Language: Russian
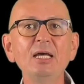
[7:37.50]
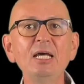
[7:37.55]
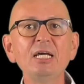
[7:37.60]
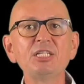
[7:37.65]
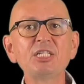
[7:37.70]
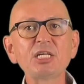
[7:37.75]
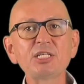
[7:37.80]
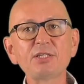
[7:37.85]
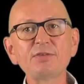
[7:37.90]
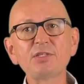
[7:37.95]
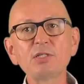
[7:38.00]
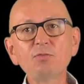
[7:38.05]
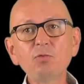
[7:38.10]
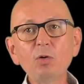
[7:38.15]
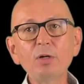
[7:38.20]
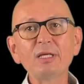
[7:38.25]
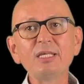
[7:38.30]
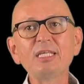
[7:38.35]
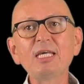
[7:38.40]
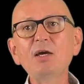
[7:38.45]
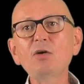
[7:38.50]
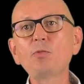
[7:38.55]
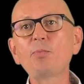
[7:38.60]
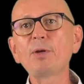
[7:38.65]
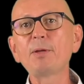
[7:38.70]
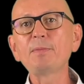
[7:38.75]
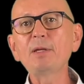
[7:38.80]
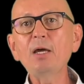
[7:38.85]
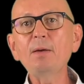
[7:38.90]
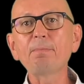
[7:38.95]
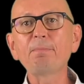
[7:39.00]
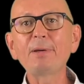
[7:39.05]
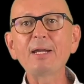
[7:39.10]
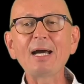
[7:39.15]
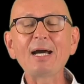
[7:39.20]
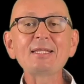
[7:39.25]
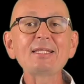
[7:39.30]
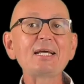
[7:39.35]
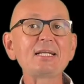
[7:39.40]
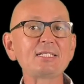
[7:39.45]
Чаще всего я его применяю при
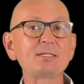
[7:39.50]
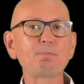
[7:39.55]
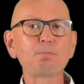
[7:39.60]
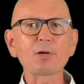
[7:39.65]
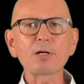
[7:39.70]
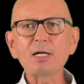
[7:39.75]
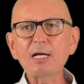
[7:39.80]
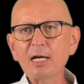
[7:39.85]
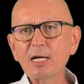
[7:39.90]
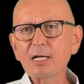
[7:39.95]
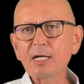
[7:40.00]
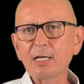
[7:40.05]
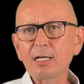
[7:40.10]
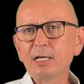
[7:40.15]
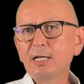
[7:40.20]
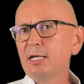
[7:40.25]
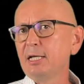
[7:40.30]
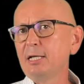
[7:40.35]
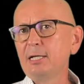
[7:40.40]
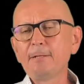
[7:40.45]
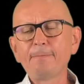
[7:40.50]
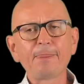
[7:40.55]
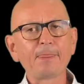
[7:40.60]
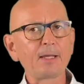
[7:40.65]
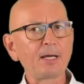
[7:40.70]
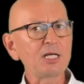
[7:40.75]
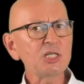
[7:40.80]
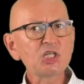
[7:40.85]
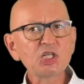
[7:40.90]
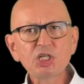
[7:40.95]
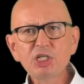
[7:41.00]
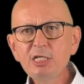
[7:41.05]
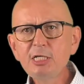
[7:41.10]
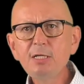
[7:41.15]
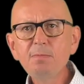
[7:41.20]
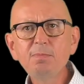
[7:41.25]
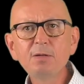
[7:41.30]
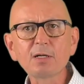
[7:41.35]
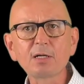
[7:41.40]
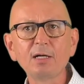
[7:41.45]
анализе брака,
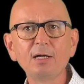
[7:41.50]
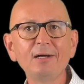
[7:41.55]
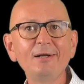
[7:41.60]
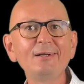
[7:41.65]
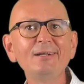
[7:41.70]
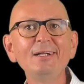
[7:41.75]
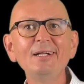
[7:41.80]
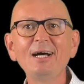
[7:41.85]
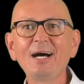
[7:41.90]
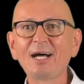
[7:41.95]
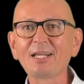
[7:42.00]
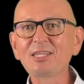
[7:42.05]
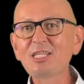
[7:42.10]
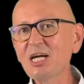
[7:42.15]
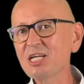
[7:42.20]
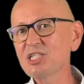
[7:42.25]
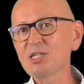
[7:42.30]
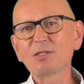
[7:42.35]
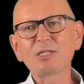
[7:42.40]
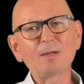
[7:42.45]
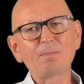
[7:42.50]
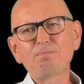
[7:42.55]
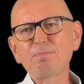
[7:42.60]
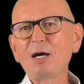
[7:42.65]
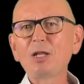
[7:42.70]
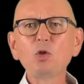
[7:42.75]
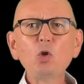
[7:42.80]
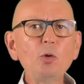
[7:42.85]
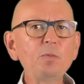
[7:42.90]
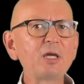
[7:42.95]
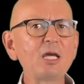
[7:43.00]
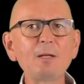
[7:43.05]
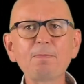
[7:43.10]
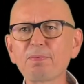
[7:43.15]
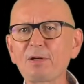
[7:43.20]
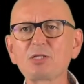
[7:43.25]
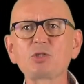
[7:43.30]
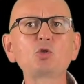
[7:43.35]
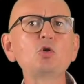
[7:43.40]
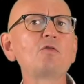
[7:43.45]
ошибок, а также там поломки или
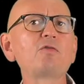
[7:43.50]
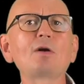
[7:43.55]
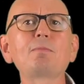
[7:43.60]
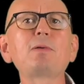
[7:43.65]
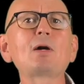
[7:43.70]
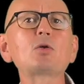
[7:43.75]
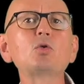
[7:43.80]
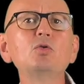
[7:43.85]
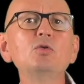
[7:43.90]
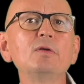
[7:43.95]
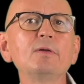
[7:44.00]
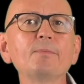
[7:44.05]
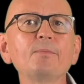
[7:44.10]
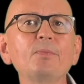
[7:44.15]
простоев оборудования.